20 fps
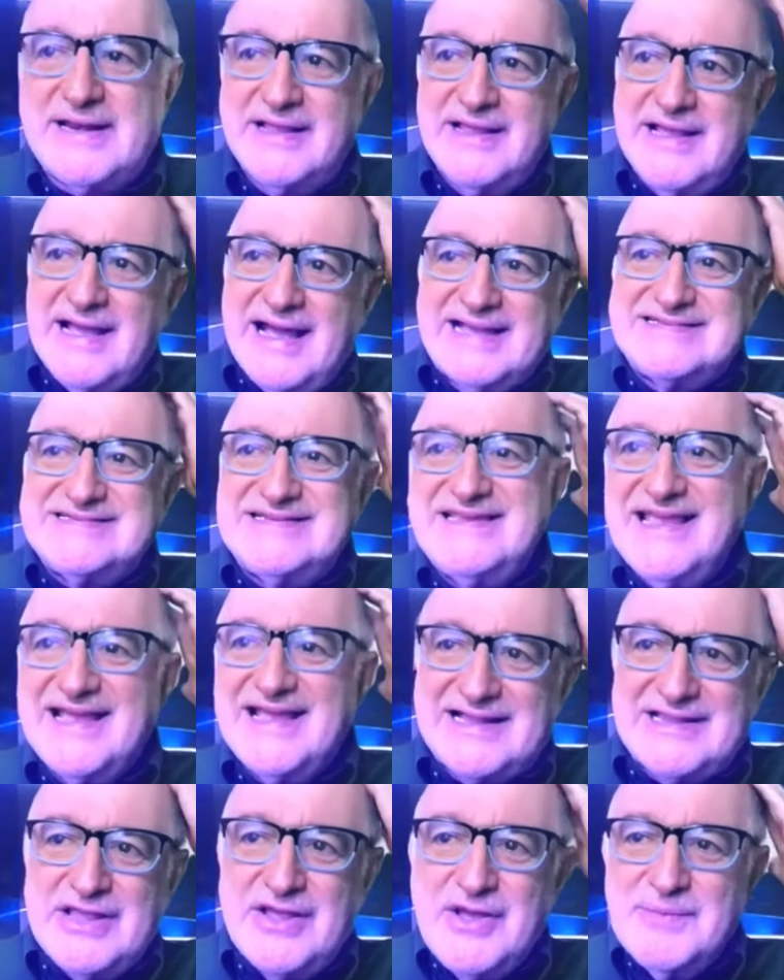Así
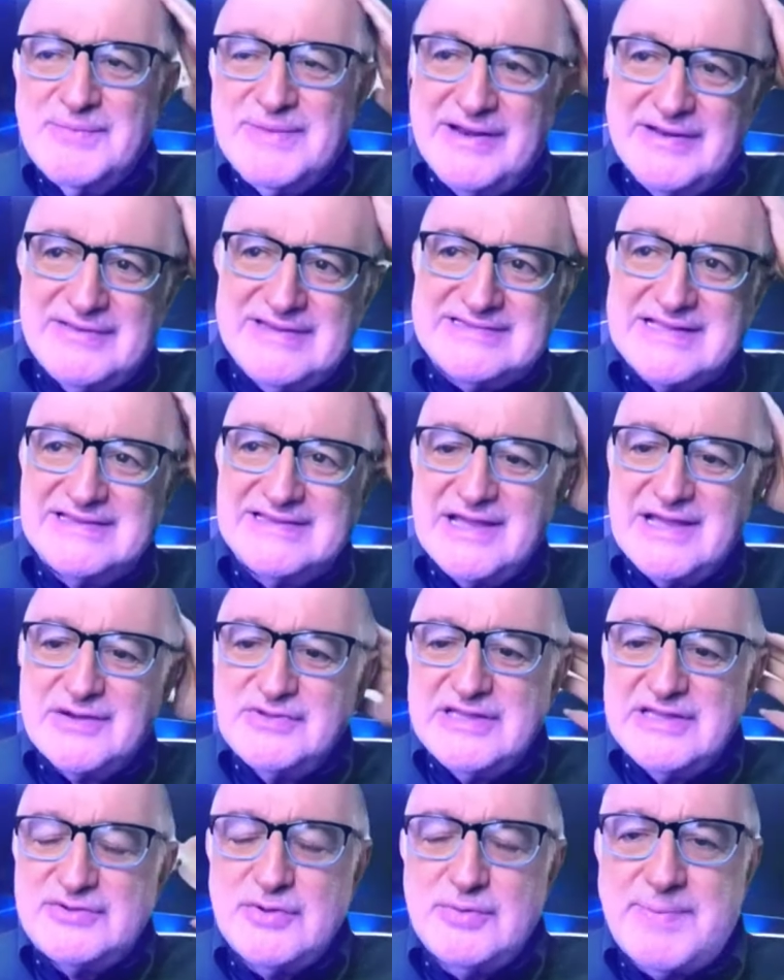llegan. Mira, de Santiago
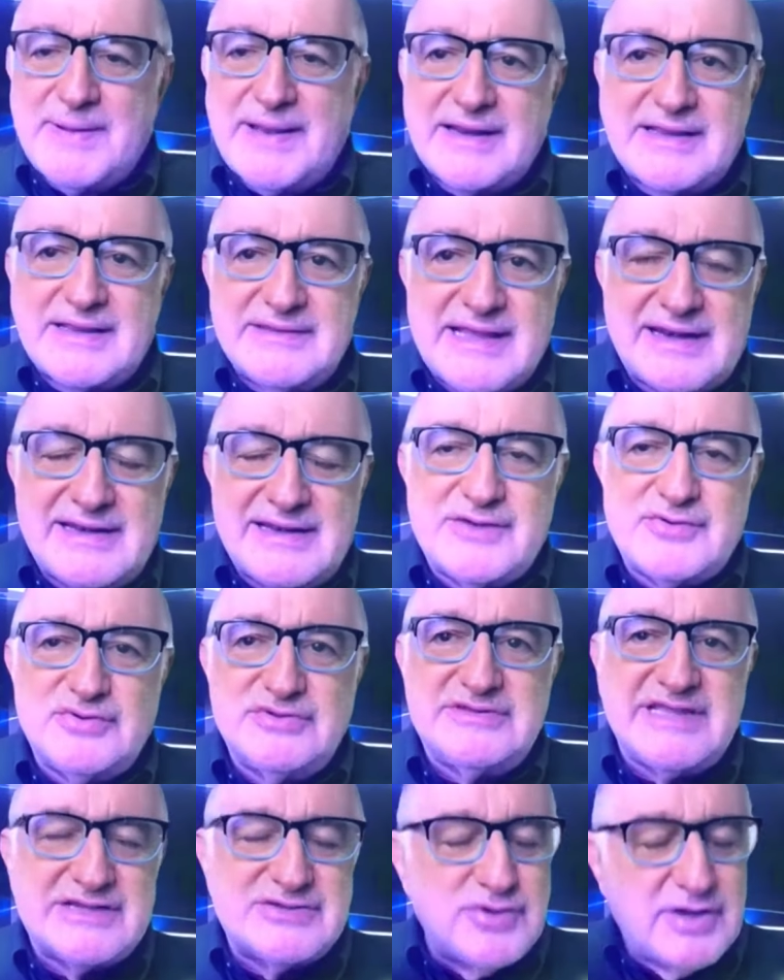Nieto, para que darle
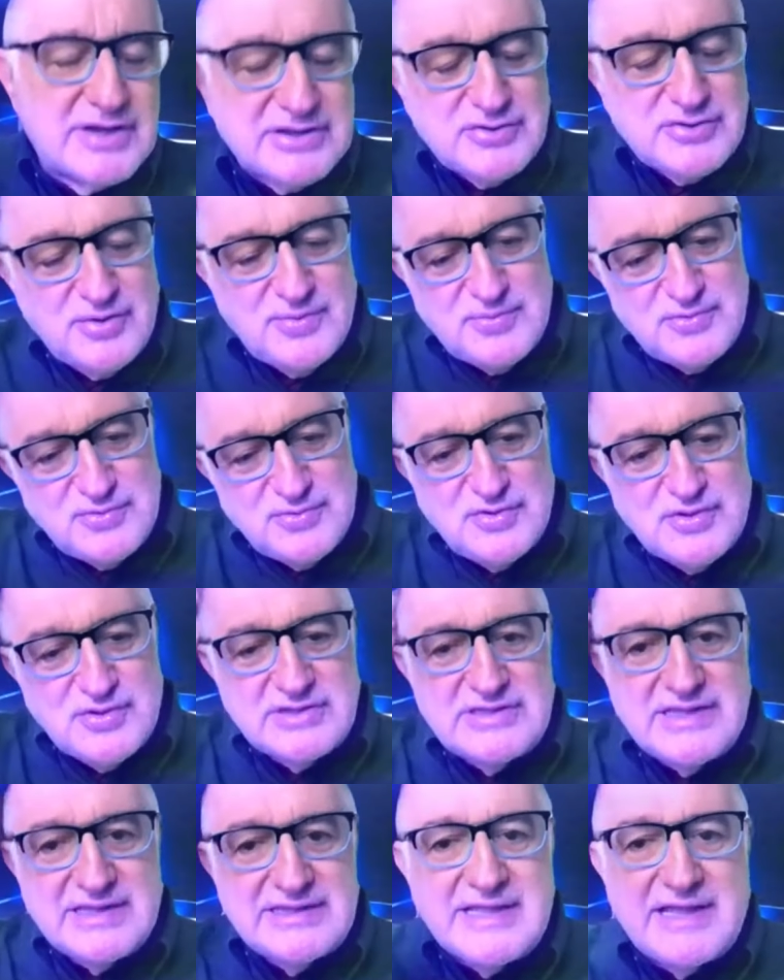contexto que todo el mundo lo
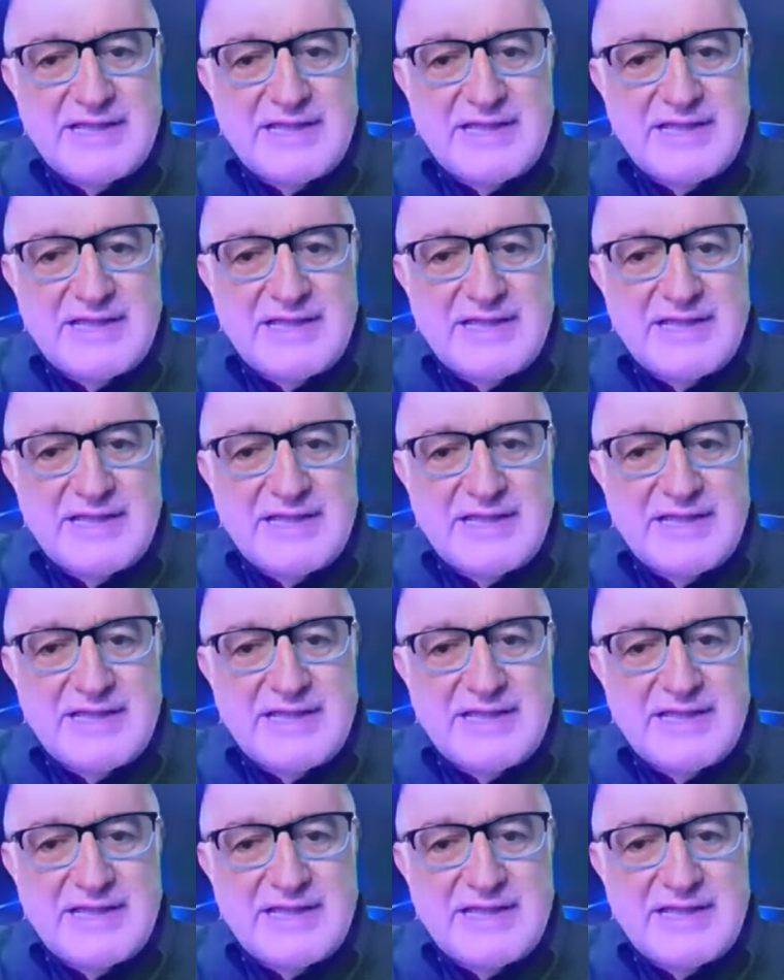entienda,